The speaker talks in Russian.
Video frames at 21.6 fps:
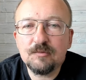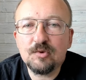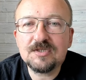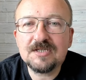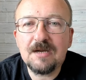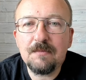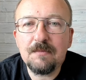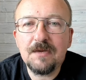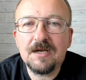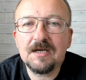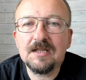Но
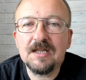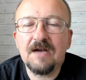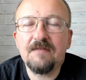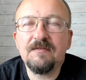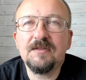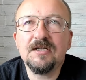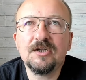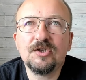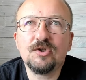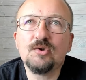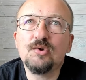самое
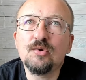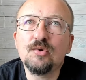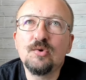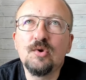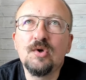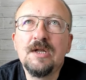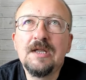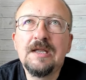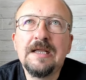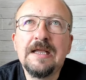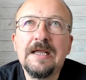главное,
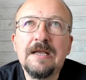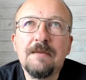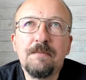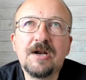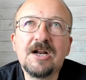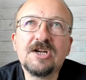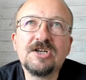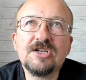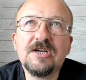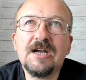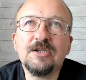что
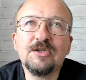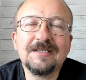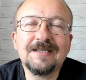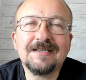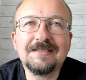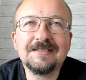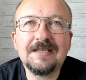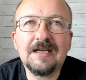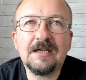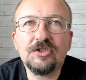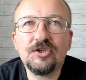поражаются
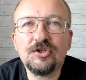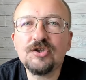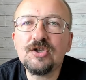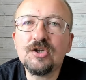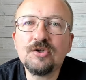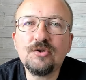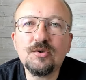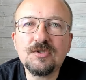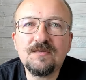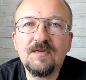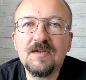достаточно
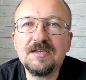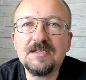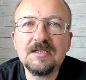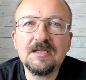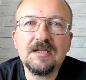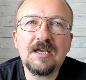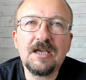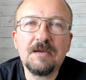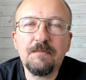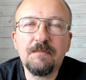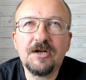
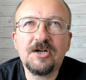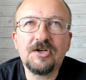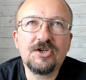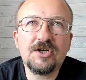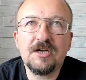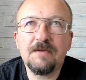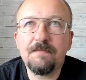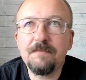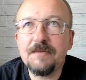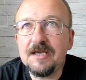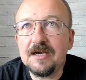чувствительные и
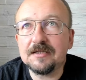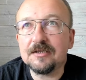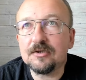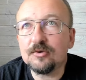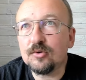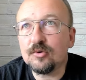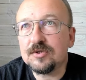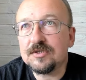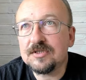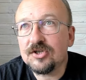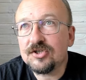большие объекты.
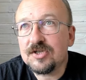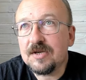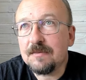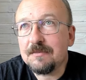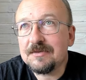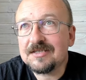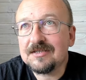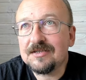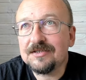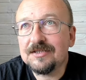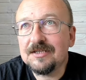То есть те же
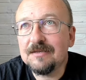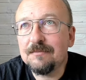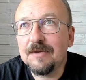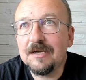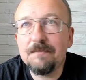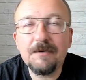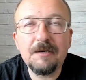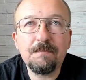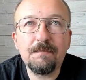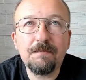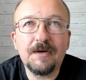самые склады
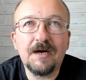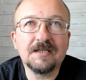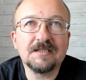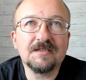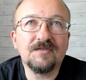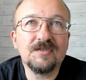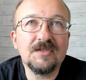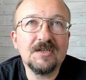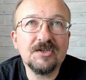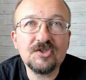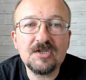
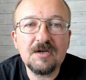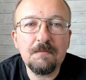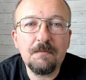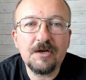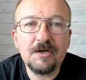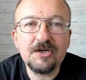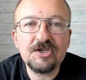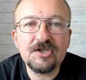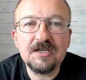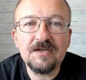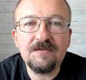боеприпасов, те же самые
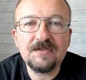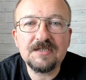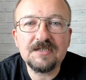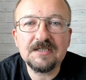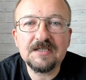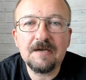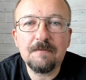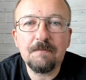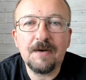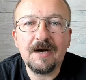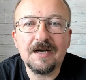большие
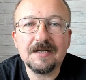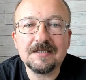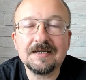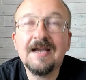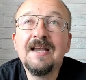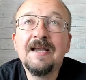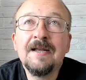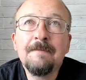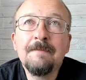нефтяные базы.